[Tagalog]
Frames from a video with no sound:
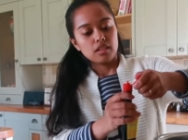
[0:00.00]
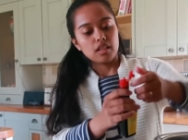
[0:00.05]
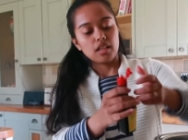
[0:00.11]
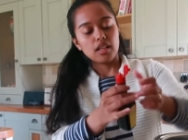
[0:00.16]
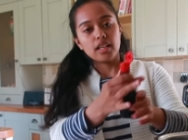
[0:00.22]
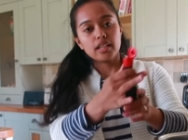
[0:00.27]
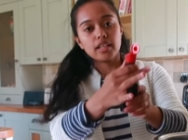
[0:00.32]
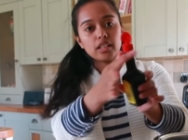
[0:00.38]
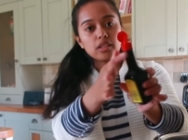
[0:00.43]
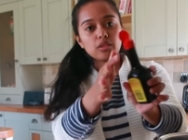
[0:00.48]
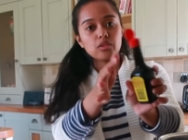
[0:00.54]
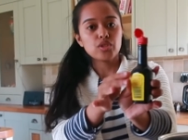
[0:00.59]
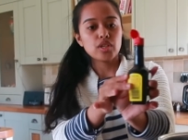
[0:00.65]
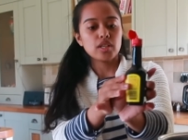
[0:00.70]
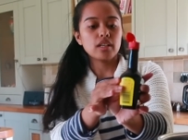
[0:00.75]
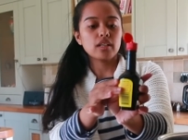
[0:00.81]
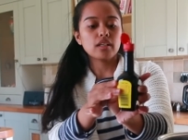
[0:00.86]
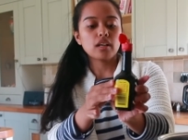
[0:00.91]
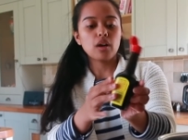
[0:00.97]
Lalagyan ko
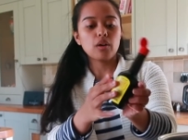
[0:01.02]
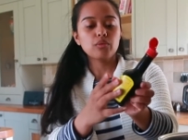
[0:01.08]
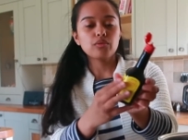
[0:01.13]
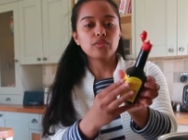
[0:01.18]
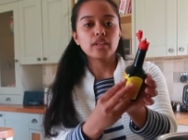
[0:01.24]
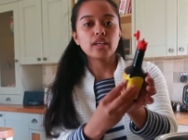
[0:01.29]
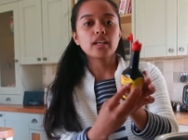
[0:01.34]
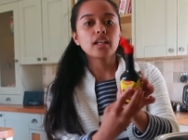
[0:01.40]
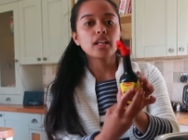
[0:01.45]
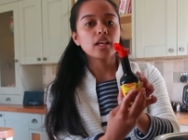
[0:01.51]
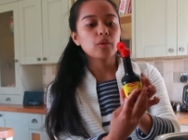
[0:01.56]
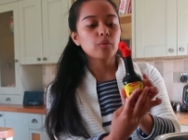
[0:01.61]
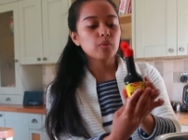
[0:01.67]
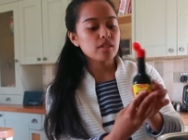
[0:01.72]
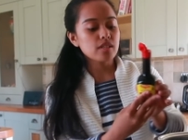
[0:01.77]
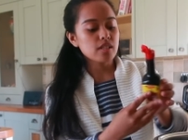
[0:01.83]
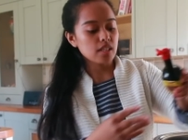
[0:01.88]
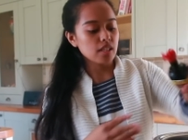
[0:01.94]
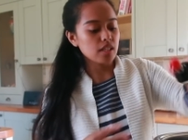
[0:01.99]
siya ng kaunting
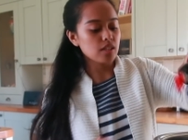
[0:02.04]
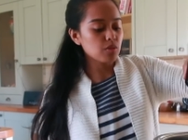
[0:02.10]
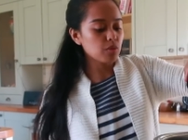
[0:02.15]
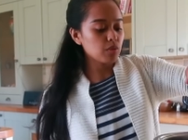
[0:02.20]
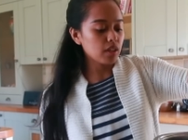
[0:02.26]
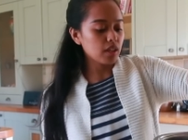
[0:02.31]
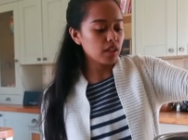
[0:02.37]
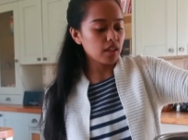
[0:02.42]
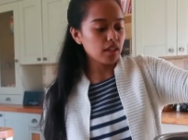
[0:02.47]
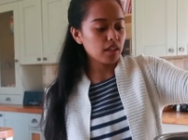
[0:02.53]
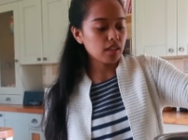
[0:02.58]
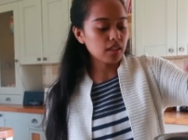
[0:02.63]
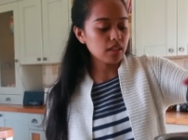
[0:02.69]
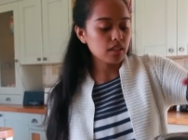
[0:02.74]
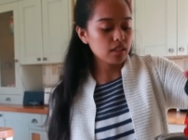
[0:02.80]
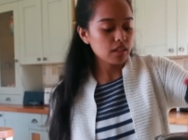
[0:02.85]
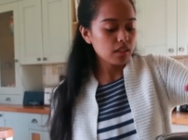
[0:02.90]
liquid seasoning.